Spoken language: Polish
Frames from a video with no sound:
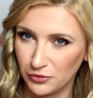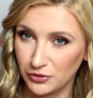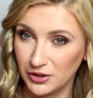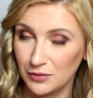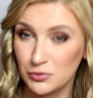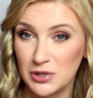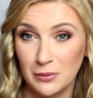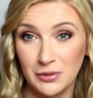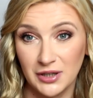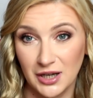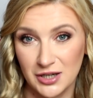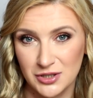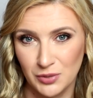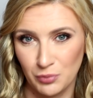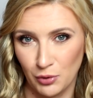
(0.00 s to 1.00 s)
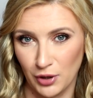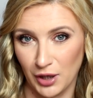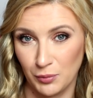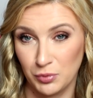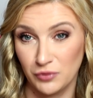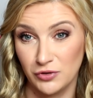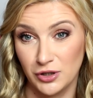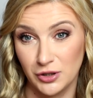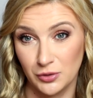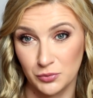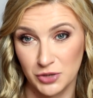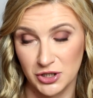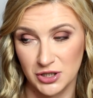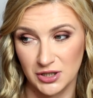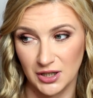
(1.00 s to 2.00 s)
powinien, przynajmniej każdy Polak powinien ją
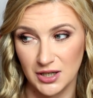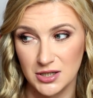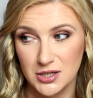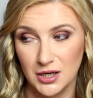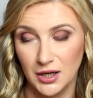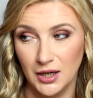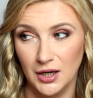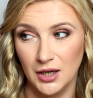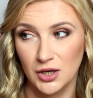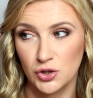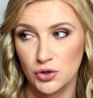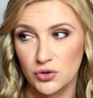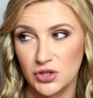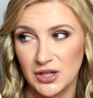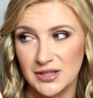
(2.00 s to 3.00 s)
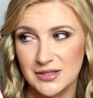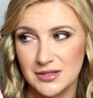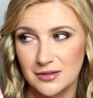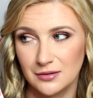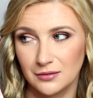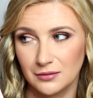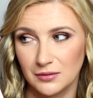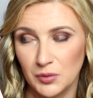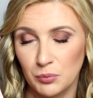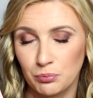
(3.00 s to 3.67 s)
przeczytać. Książka jest